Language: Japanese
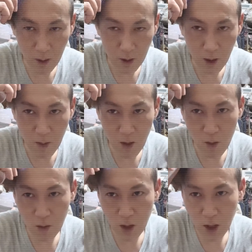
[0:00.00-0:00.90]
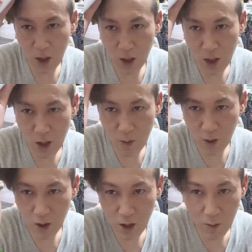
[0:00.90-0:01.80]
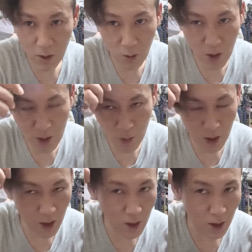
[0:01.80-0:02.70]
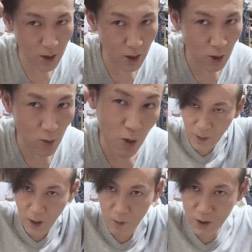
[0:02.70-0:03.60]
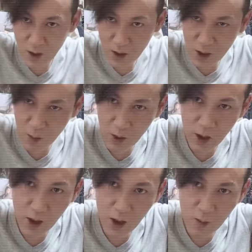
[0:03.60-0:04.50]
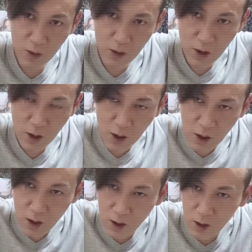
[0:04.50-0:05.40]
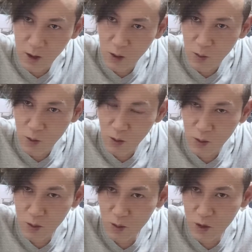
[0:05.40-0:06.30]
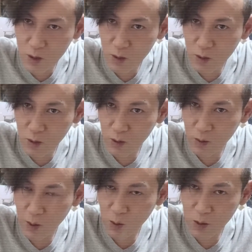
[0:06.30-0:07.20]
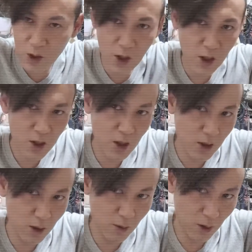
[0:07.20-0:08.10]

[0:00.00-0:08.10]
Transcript: さあまあこんなにね、何回も何回もね、溶かすもんじゃないんですけれども、伊沢先生もね、だいぶ、あの、もう40、まあ、今年7歳になるん